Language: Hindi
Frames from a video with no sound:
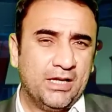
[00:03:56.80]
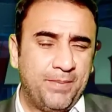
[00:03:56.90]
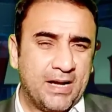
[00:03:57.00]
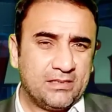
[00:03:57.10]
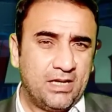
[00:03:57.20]

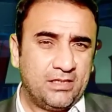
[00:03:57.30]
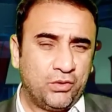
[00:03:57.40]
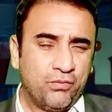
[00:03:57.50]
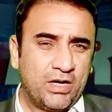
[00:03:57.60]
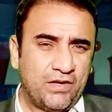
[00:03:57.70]
पाकिस्तान से
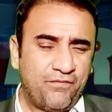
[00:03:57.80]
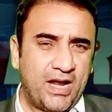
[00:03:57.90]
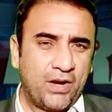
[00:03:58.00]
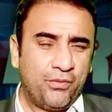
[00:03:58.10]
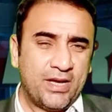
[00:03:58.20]
टूर से फारग
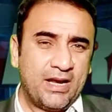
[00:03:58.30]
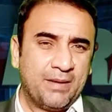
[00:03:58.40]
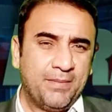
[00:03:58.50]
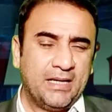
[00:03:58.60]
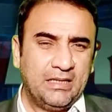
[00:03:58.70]
हो जाने के
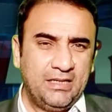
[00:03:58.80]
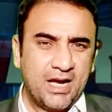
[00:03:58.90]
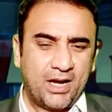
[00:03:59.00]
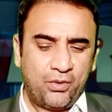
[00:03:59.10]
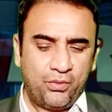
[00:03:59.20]
बाद इंडिया का रुख